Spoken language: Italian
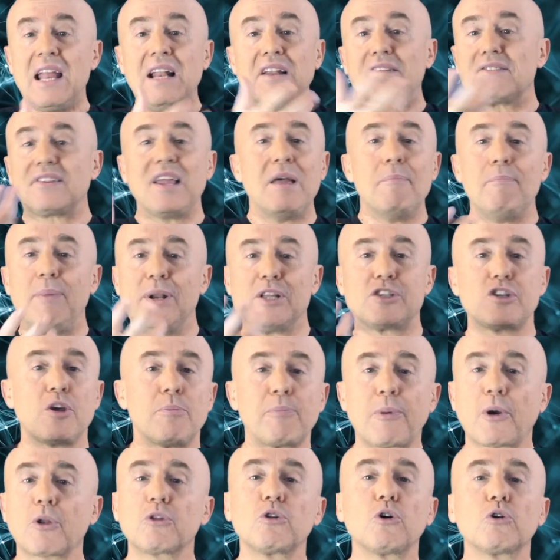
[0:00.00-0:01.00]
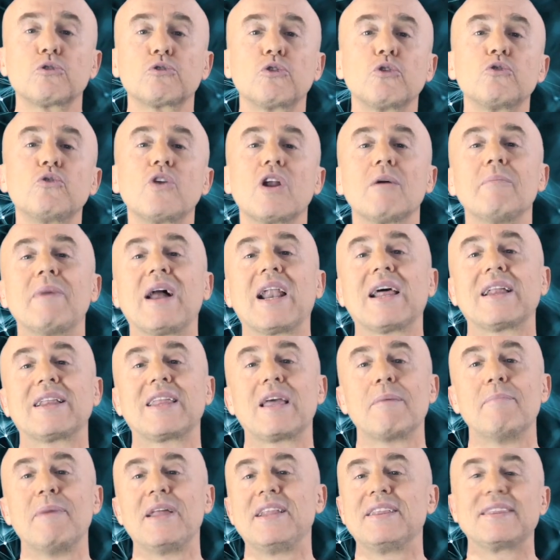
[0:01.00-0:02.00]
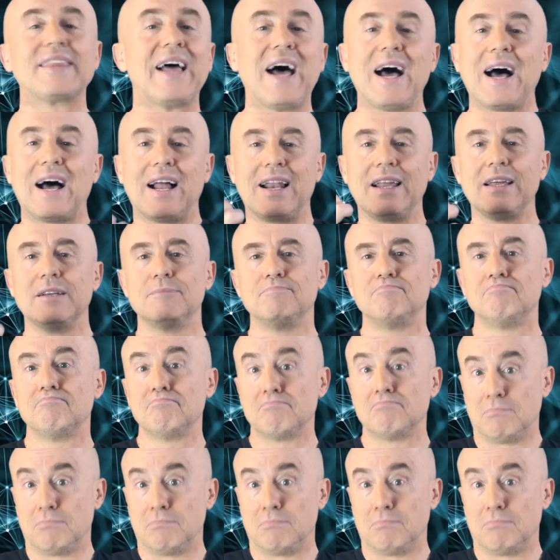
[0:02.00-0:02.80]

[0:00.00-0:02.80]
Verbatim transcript: il semplice prodotto di una malattia mentale,